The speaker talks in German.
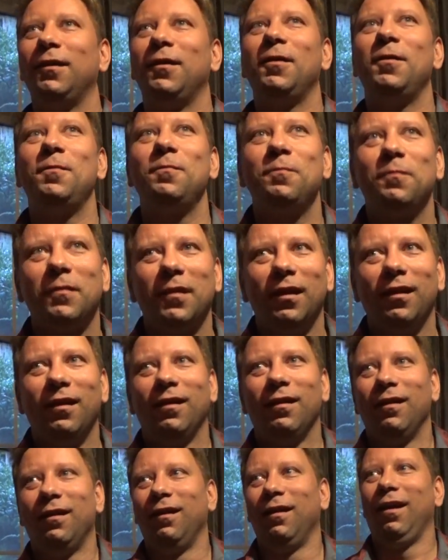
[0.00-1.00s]
Ähm
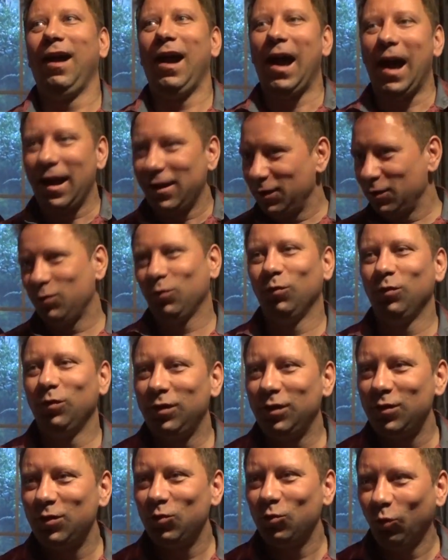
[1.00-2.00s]
alles
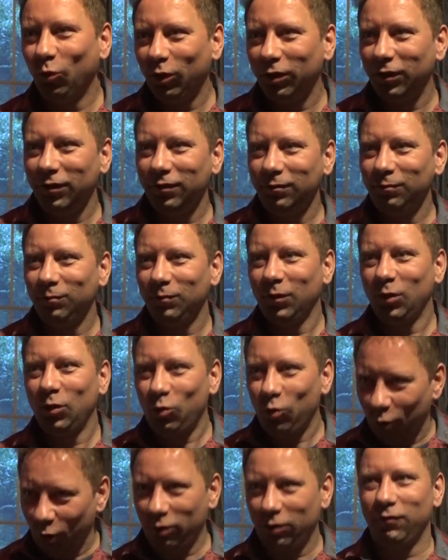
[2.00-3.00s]
untersuchen,
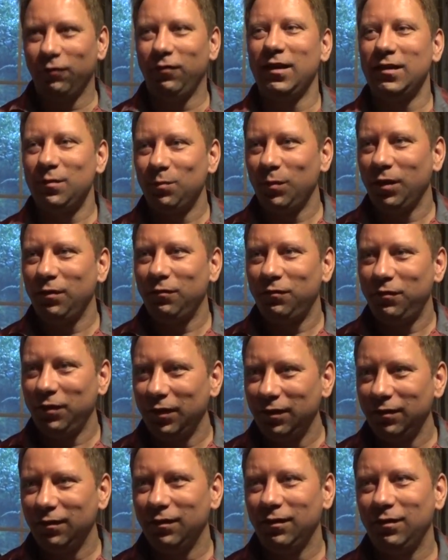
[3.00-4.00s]
gucken, was man
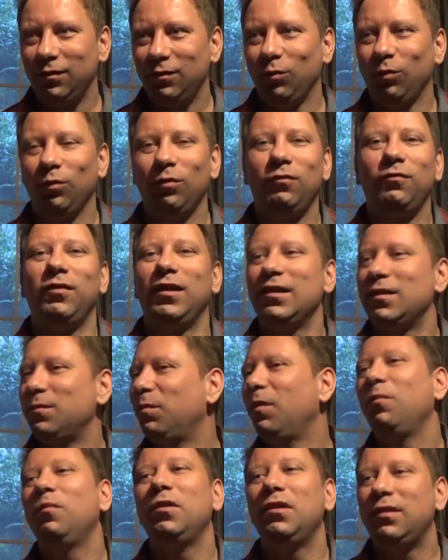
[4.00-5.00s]
findet und was
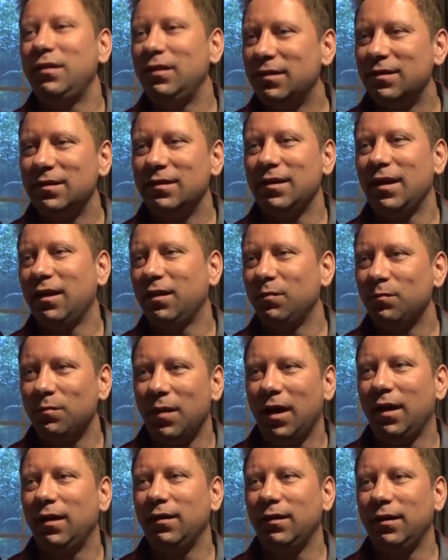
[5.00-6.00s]
man mit diesen Sachen
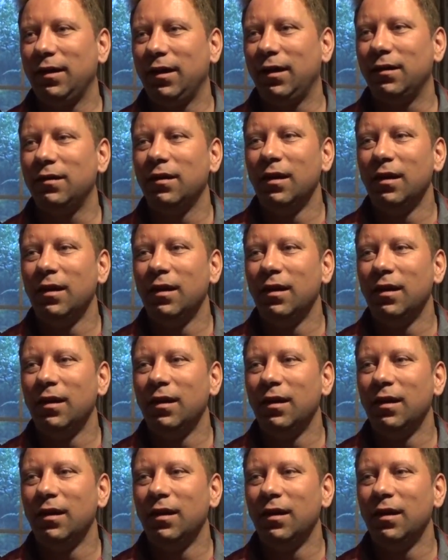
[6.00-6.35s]
machen kann.